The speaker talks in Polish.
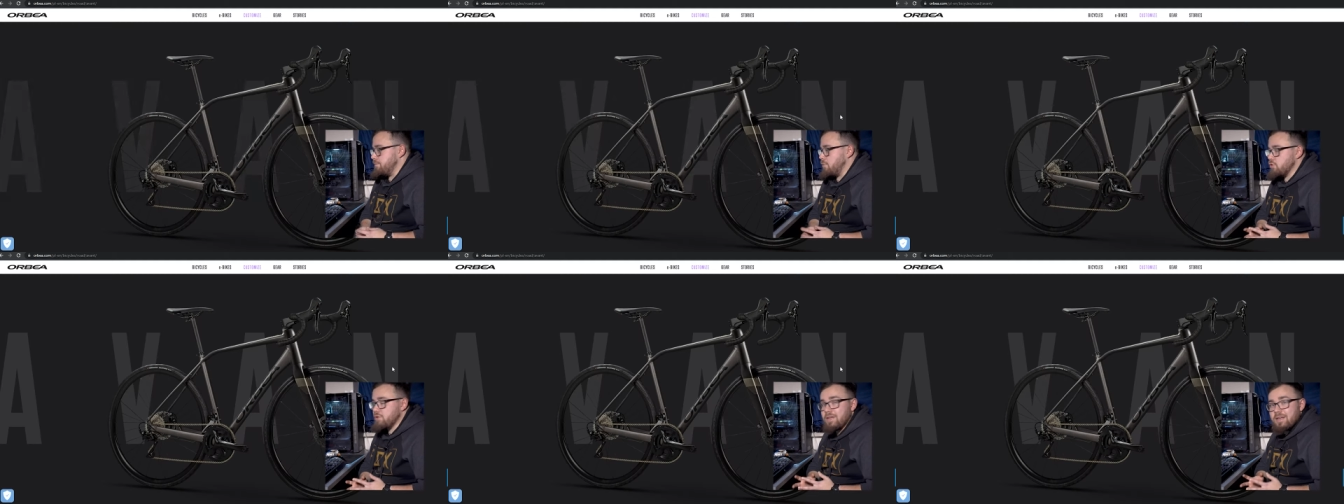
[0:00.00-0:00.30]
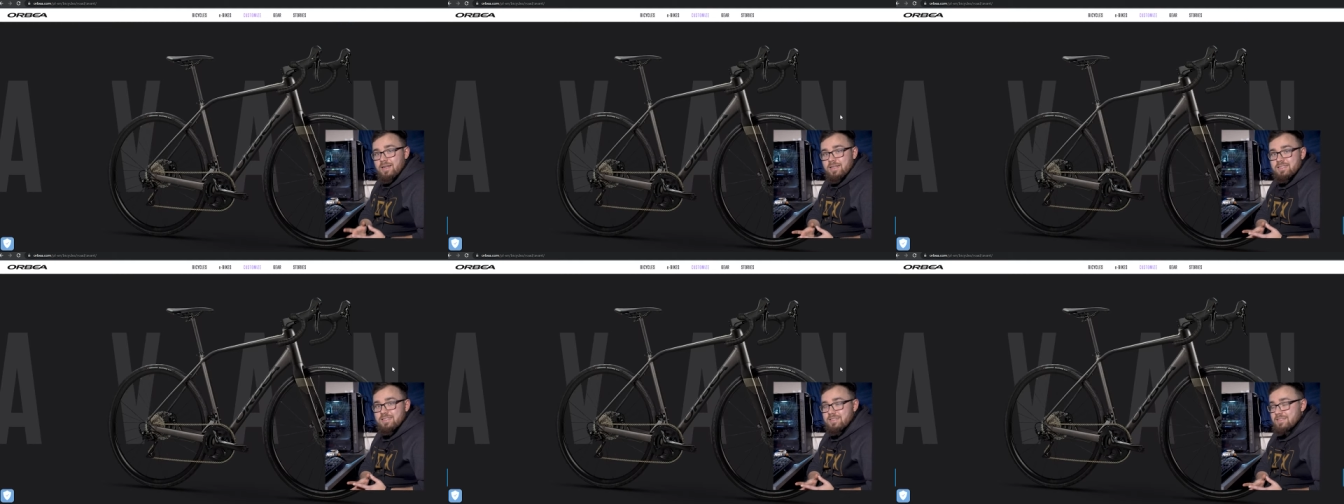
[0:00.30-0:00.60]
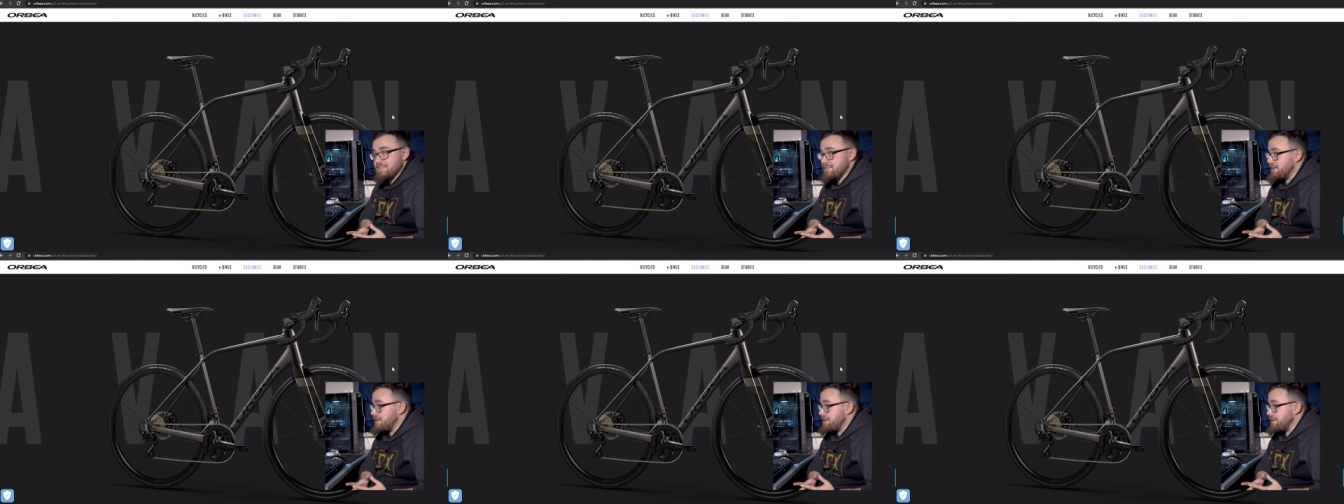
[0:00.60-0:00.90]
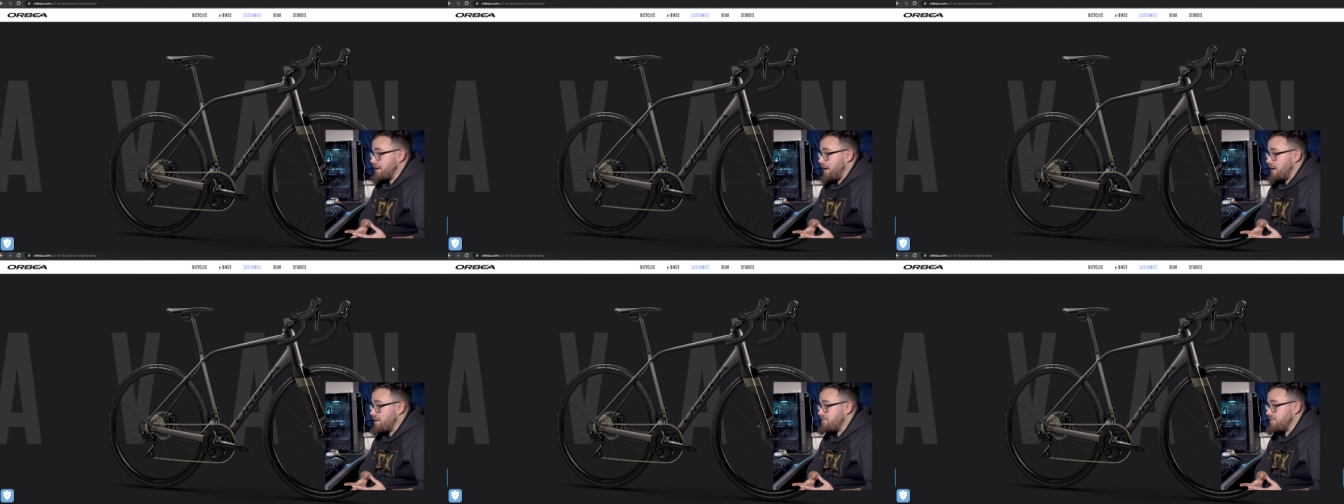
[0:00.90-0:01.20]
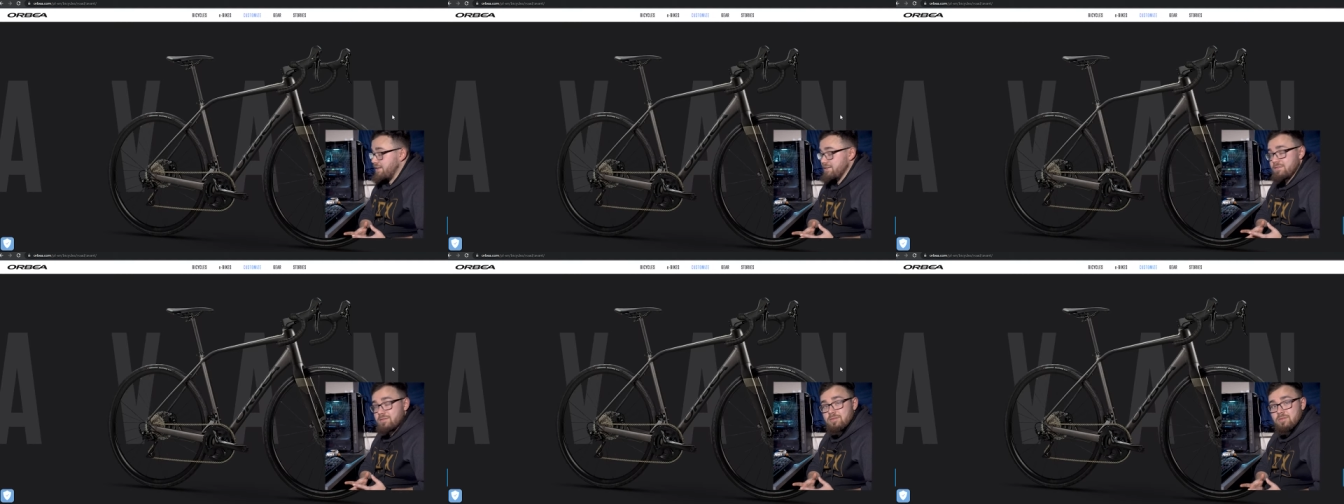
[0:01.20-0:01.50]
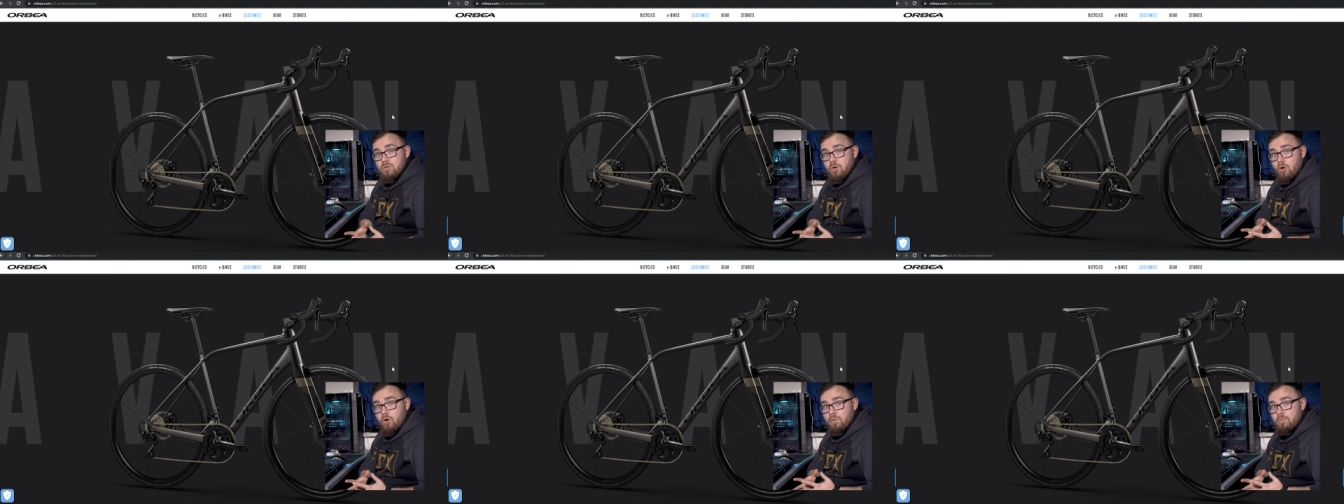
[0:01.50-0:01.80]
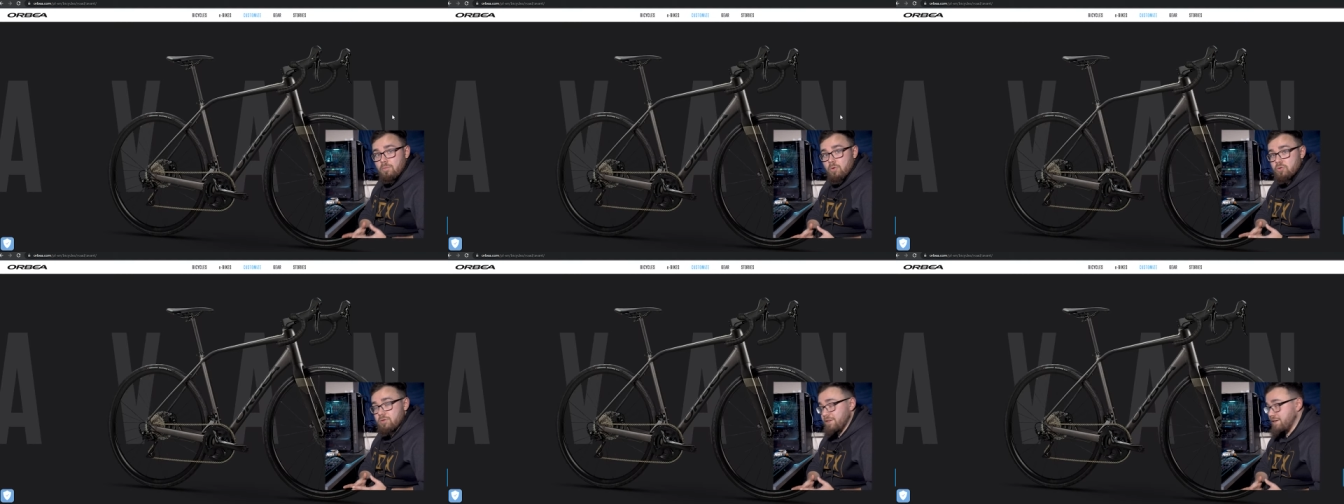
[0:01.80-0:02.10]
Modele z serii Avant to
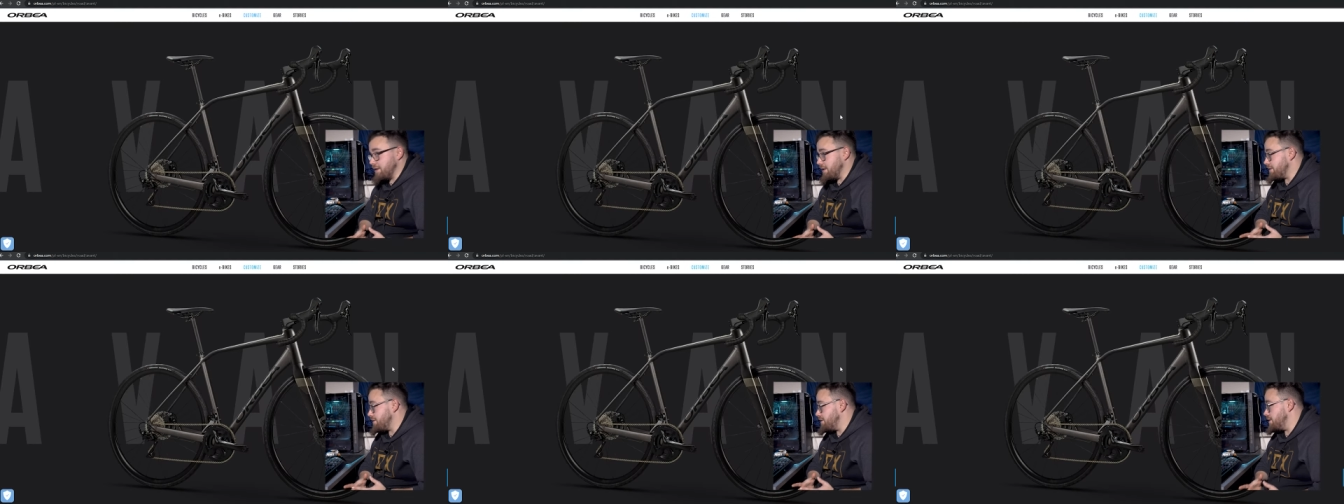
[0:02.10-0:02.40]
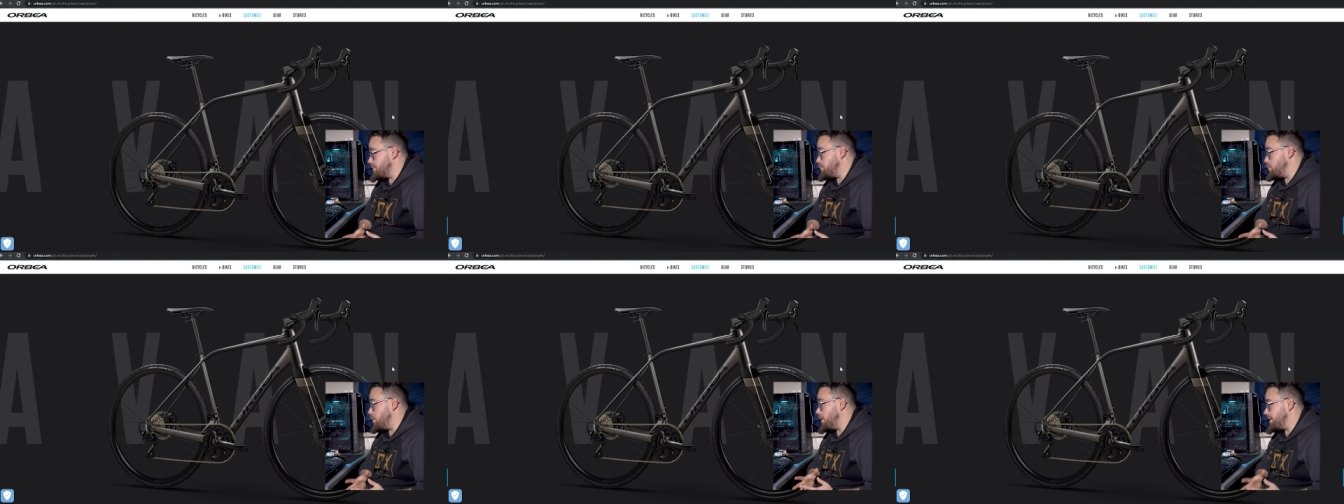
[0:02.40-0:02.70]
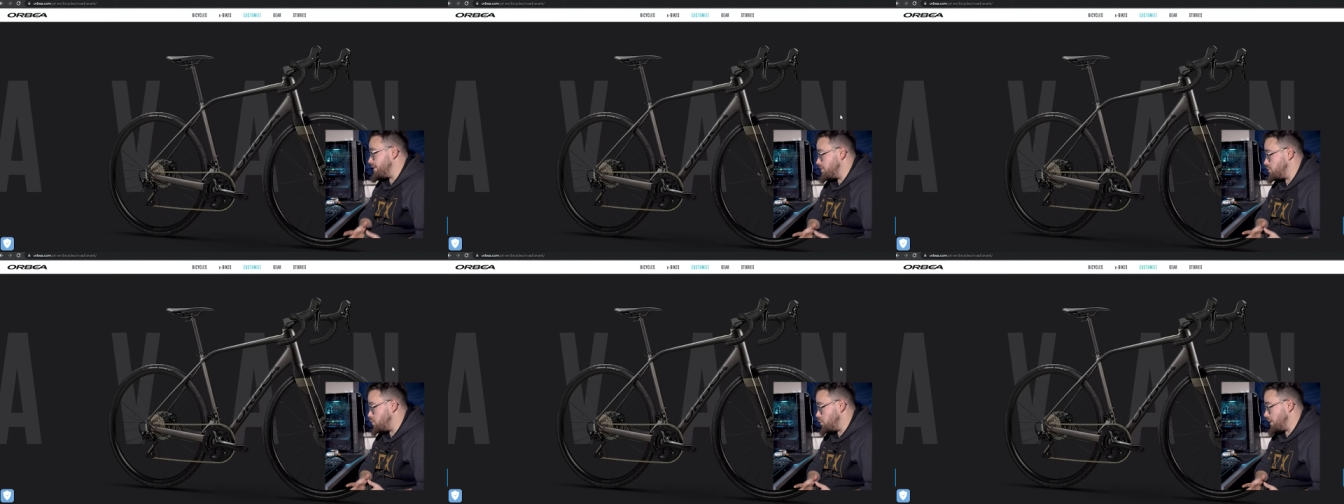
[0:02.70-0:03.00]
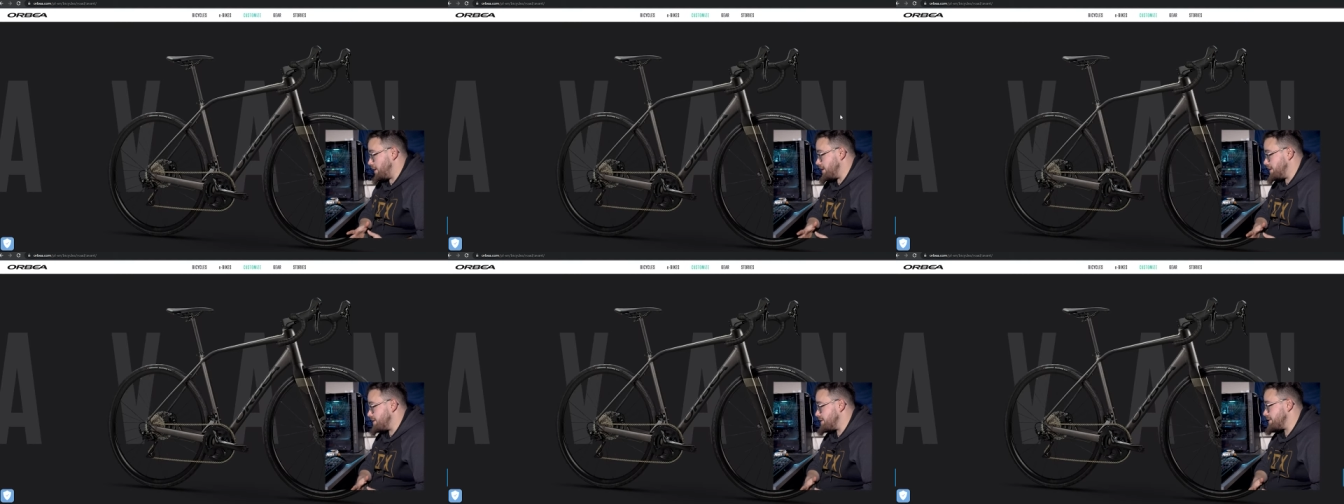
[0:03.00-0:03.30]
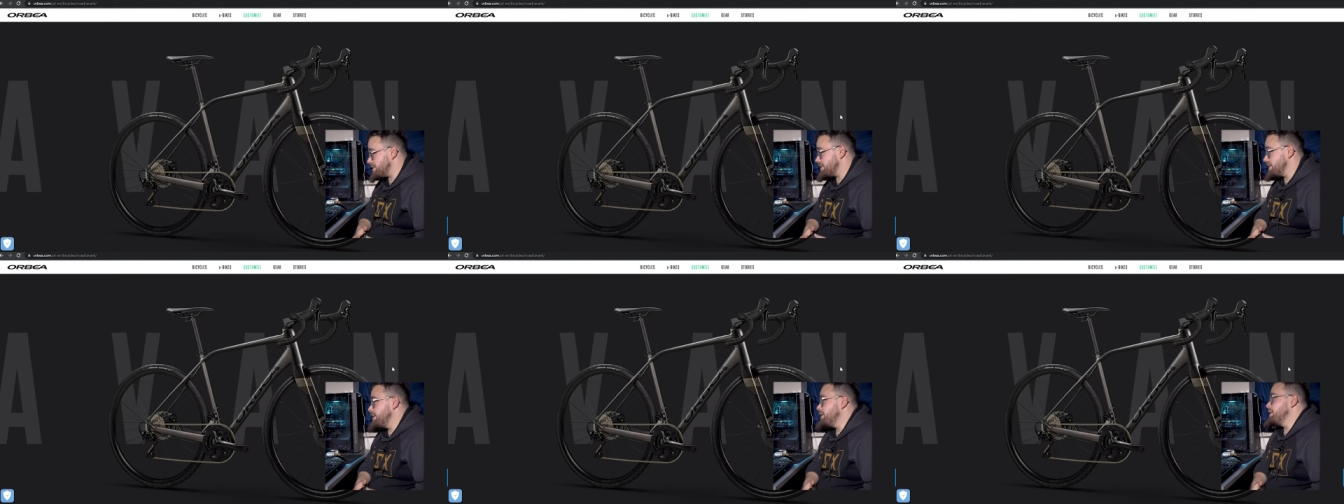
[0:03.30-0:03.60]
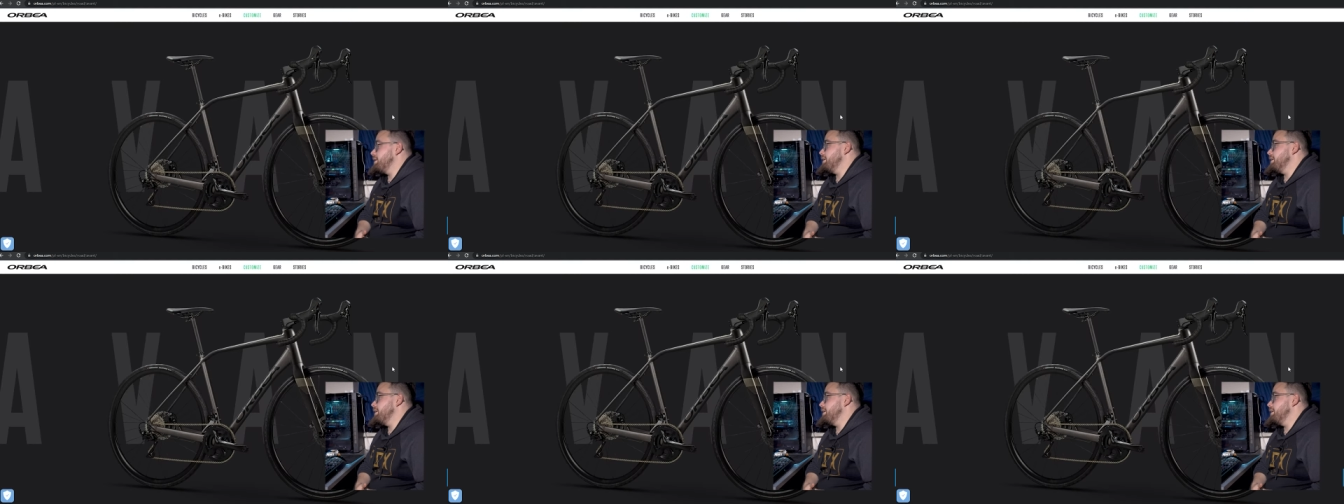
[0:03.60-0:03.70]
modele typu Endurance,